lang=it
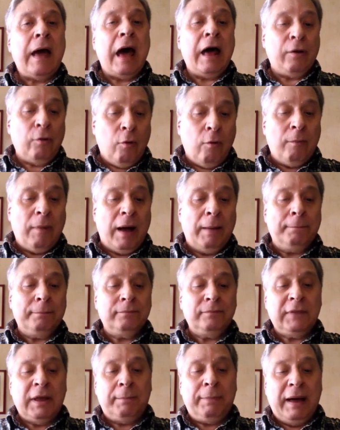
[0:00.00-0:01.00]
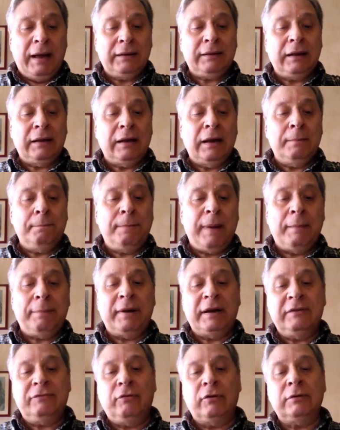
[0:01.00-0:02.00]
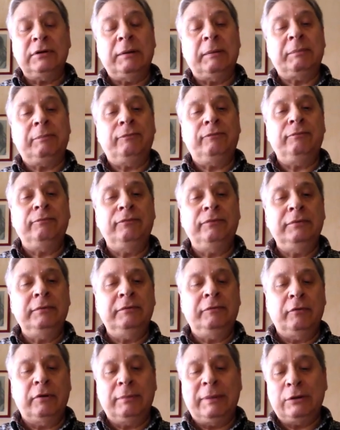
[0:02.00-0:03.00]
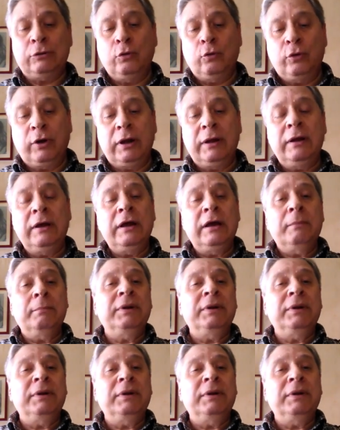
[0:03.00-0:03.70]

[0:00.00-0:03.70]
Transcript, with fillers: a Roma da parte del Papa riformatore